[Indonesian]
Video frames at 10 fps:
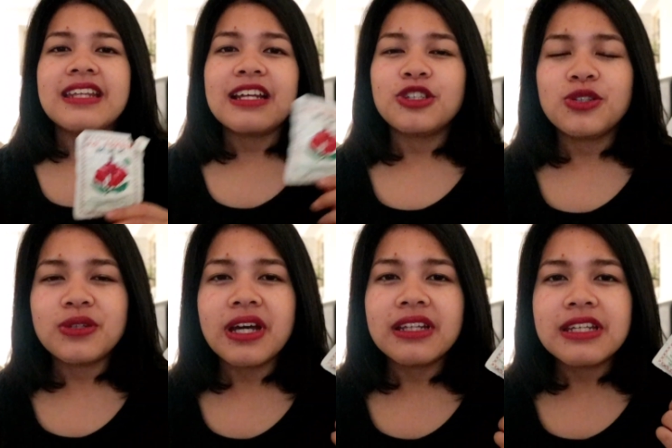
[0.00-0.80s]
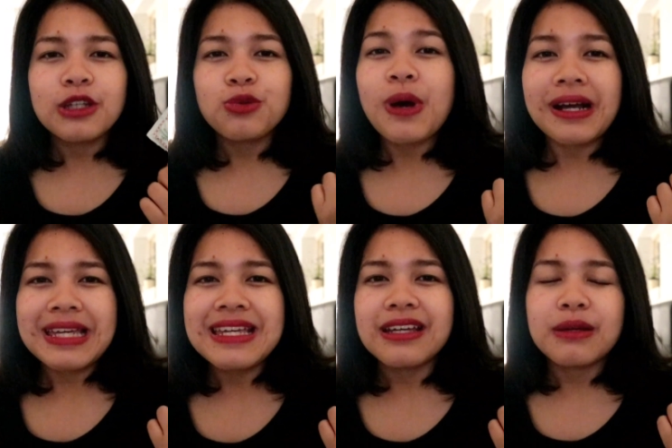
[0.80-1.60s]
dan juga dia itu
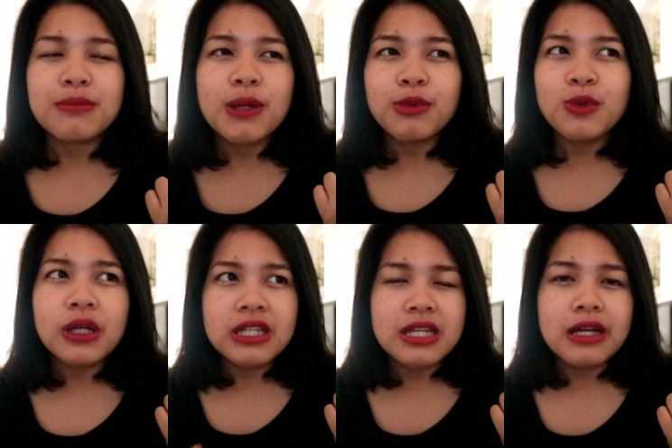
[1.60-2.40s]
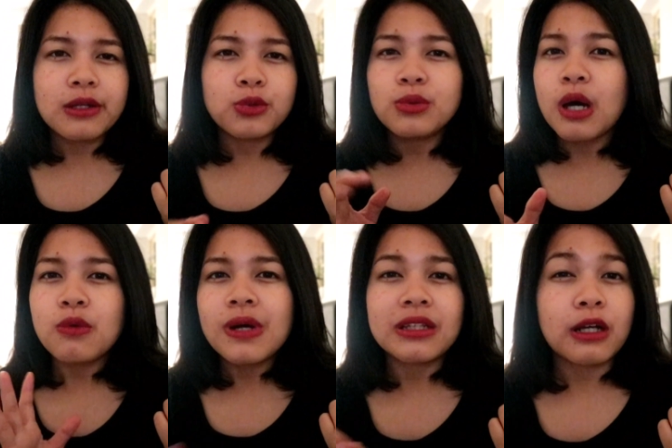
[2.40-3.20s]
wangi biarpun wanginya dulu
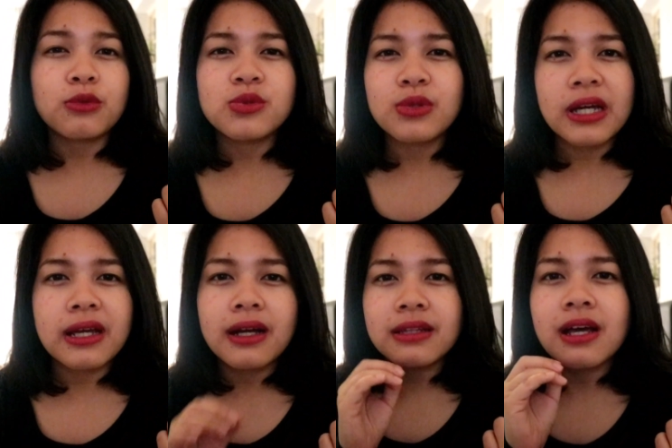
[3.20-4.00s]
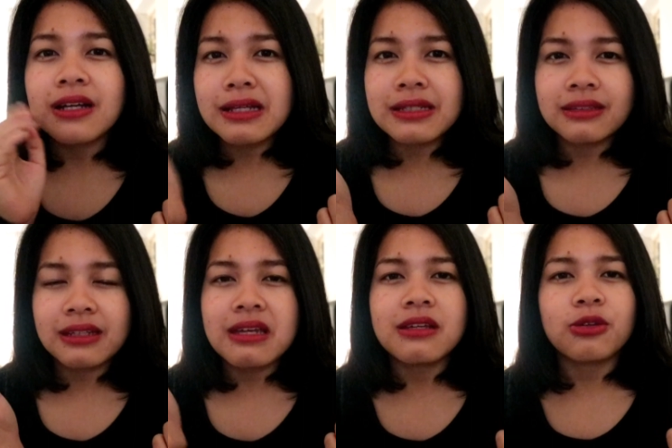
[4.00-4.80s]
aku nggak terlalu suka ya karena agak
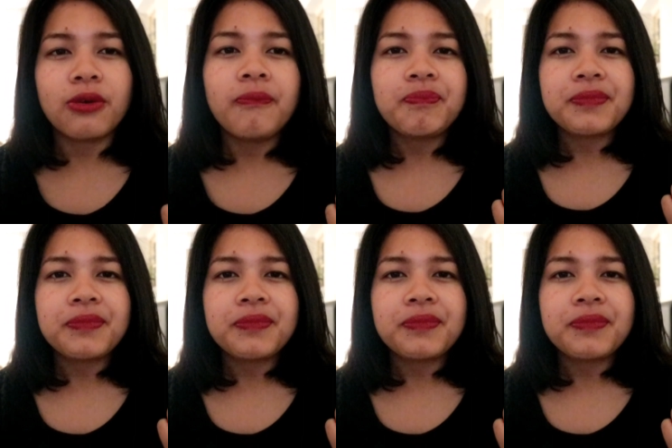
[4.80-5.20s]
nyentrik gitu